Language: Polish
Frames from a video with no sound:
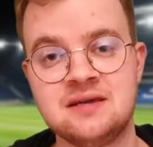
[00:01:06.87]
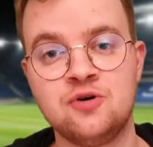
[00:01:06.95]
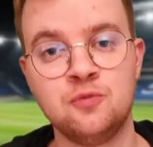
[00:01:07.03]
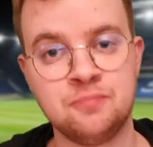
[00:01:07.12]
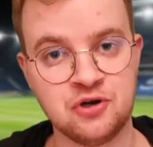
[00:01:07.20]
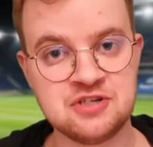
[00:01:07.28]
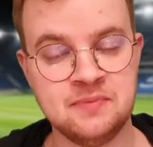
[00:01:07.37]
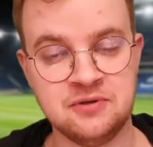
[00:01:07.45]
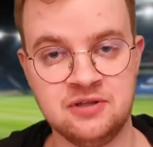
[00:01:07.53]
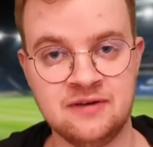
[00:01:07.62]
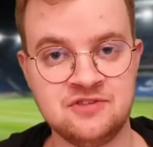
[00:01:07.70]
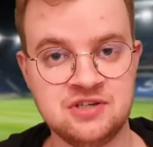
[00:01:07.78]
taką prośbę do
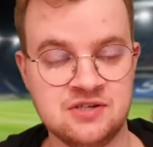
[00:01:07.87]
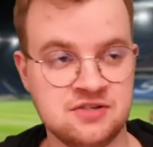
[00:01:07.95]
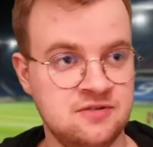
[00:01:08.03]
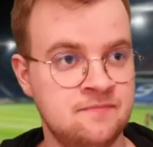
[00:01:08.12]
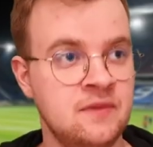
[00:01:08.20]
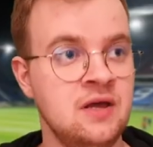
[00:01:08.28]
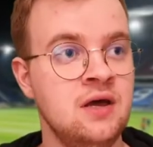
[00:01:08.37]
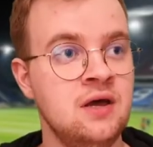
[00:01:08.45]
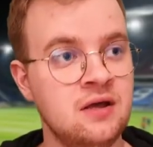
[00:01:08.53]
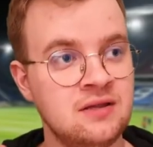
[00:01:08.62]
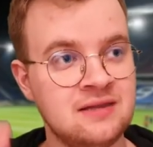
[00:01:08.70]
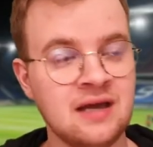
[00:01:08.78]
nawciarzy.
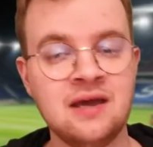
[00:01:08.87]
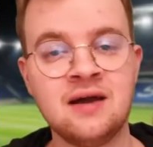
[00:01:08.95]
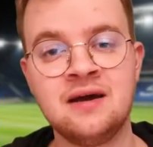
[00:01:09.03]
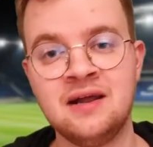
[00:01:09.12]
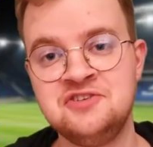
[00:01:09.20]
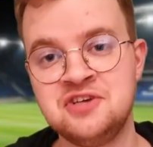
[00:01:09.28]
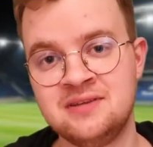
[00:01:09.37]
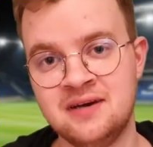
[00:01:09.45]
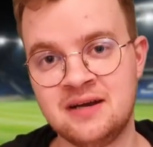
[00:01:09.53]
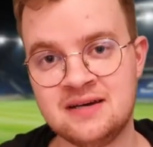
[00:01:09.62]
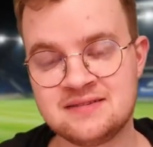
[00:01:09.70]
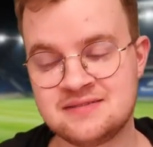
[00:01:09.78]
Tak jak gracie
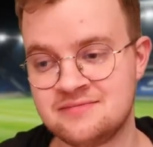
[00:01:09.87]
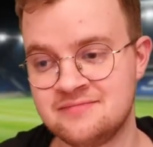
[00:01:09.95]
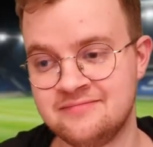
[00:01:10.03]
teraz,